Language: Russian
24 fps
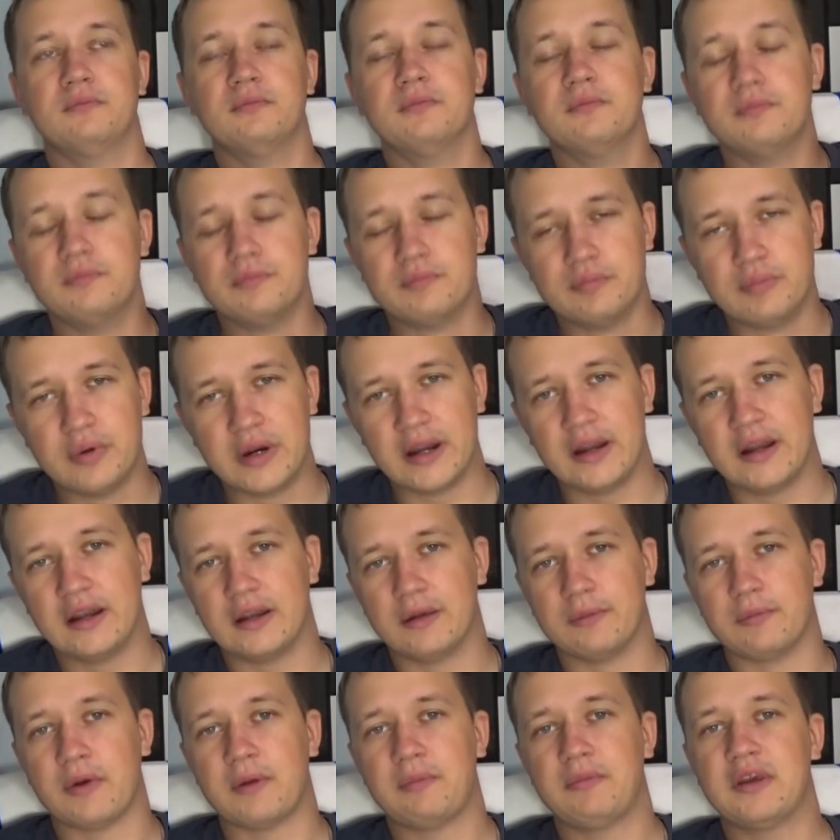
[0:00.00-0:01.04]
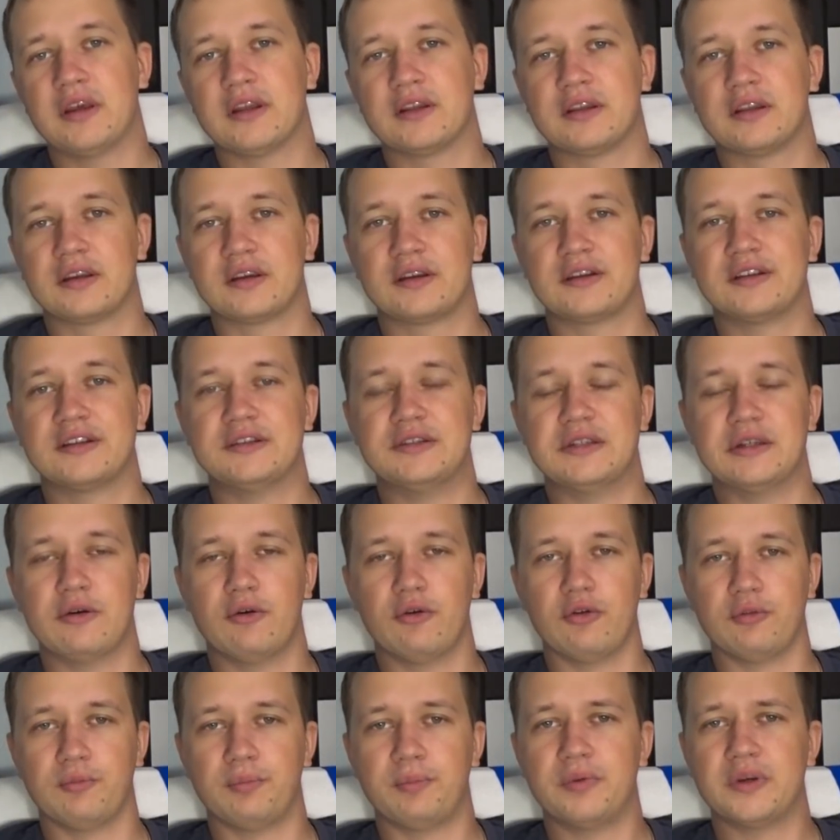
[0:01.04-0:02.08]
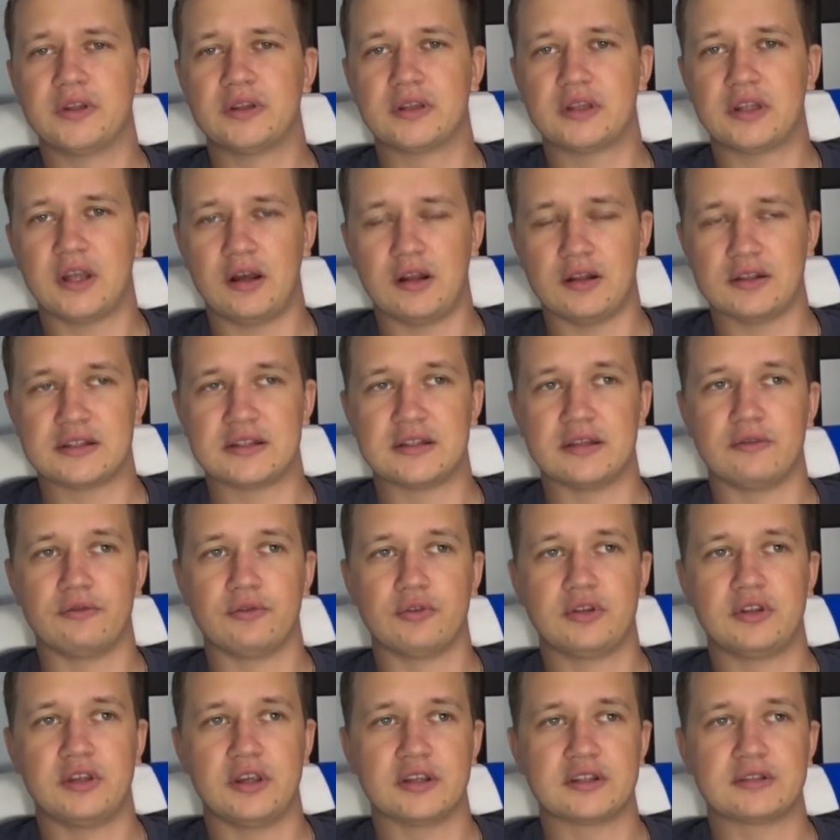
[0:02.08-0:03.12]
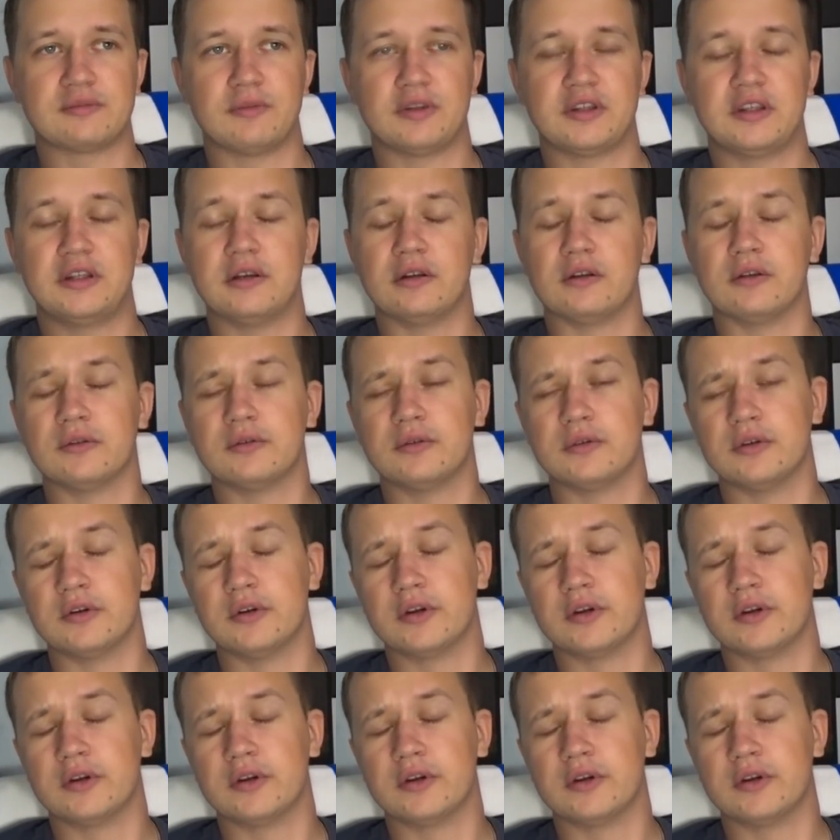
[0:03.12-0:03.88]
были моменты, где он пытался, вот я смотрел,